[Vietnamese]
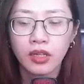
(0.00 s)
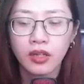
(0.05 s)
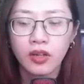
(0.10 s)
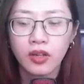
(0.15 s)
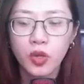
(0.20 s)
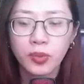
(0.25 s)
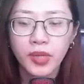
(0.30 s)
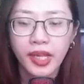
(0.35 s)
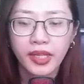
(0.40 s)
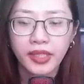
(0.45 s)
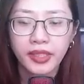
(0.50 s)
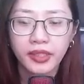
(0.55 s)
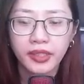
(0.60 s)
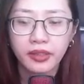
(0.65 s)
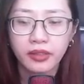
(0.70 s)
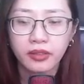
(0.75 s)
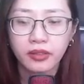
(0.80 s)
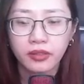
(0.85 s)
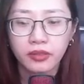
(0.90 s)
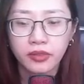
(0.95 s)
Lúc
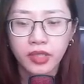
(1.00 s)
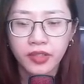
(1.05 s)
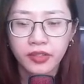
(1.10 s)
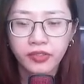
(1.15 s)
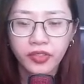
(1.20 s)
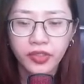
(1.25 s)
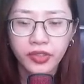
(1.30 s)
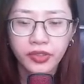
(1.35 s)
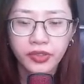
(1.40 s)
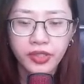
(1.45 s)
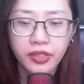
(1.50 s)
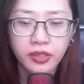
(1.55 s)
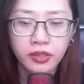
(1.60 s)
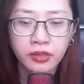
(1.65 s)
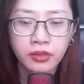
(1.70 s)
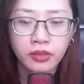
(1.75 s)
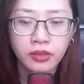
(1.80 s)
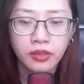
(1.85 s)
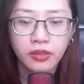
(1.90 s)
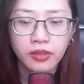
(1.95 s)
này, Tần Phương
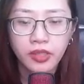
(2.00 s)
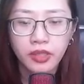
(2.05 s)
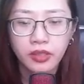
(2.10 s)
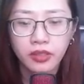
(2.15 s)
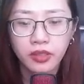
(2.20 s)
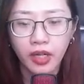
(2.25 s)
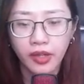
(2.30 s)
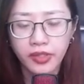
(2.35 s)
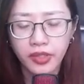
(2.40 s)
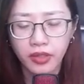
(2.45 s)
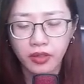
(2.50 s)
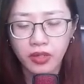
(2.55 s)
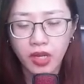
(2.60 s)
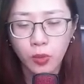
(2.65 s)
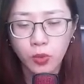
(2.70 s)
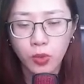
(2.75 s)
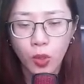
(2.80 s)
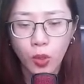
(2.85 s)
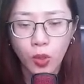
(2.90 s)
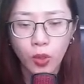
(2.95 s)
Dương như ở giữa
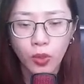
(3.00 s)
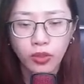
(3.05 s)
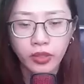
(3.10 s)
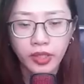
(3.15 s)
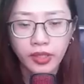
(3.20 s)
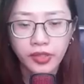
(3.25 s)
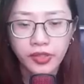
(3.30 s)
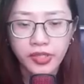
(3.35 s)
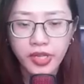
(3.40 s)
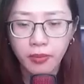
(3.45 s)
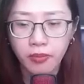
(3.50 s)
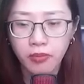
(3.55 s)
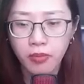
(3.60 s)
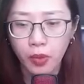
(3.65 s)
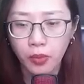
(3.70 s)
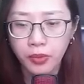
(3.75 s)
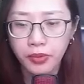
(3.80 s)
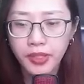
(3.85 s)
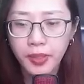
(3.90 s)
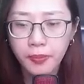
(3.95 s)
lòng hồ, trầm
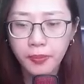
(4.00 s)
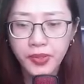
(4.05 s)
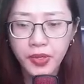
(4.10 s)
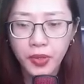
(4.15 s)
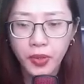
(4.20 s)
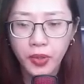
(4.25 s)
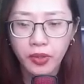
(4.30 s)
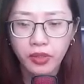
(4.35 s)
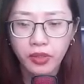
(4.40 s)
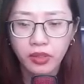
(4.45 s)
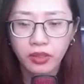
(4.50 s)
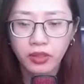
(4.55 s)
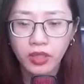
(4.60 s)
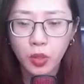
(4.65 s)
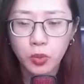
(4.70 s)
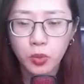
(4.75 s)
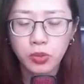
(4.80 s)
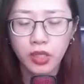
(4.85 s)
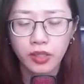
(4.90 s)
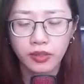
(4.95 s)
bổng nhấp nhô,
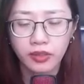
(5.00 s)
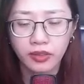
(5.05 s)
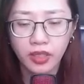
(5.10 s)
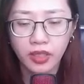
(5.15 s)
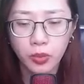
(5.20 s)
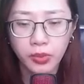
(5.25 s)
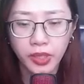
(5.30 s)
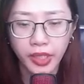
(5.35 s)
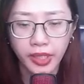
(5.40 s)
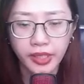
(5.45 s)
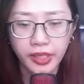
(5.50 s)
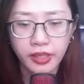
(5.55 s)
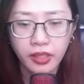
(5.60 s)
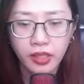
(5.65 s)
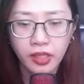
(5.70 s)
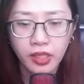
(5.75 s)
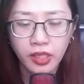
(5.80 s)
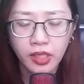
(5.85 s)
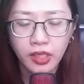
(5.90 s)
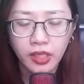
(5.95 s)
không ngừng không nghỉ,
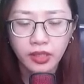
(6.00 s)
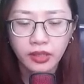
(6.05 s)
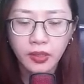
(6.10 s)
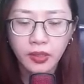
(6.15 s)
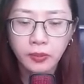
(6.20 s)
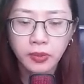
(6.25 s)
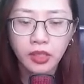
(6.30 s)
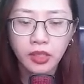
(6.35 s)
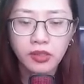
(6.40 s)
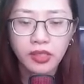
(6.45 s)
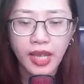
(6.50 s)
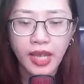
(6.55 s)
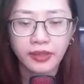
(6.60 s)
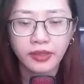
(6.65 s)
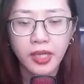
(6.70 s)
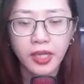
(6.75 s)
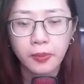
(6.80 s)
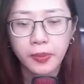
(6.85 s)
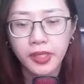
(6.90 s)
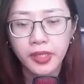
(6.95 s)
tâm tư
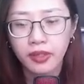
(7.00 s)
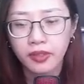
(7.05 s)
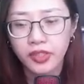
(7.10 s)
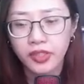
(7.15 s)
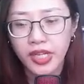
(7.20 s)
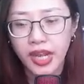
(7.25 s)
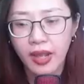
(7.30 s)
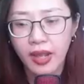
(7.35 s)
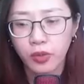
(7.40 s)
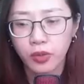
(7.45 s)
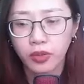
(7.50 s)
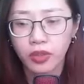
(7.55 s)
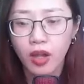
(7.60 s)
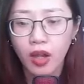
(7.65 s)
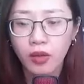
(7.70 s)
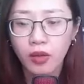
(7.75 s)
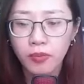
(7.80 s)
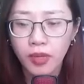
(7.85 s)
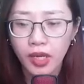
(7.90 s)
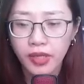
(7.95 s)
càng thêm dâng trào
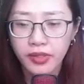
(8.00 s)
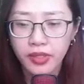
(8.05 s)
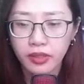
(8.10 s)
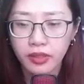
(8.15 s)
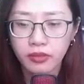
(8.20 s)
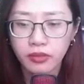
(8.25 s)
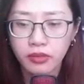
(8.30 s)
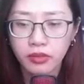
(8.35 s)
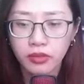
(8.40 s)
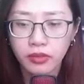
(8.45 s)
khó mà dừng.